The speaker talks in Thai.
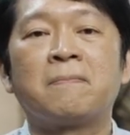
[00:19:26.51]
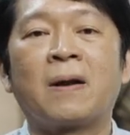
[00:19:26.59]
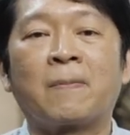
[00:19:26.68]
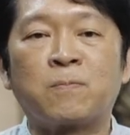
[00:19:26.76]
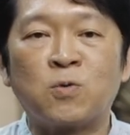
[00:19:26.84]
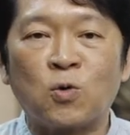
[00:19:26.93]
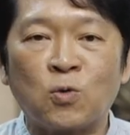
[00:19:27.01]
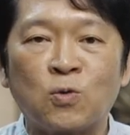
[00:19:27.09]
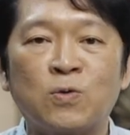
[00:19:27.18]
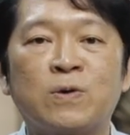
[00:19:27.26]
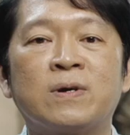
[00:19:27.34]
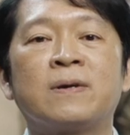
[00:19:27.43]
ปรับปรุง
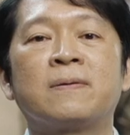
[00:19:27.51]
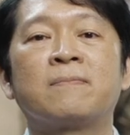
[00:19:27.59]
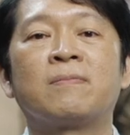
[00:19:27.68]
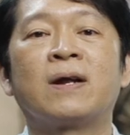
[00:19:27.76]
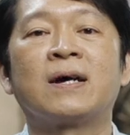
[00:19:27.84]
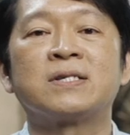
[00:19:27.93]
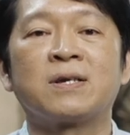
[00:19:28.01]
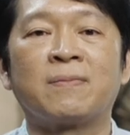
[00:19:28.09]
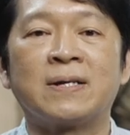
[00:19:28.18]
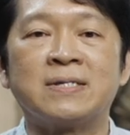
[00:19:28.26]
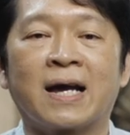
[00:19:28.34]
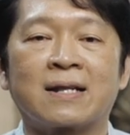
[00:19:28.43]
พระราช
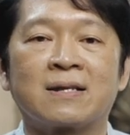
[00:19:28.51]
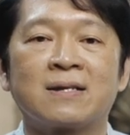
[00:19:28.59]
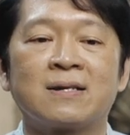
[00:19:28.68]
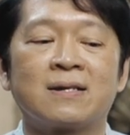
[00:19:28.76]
บัญญัติ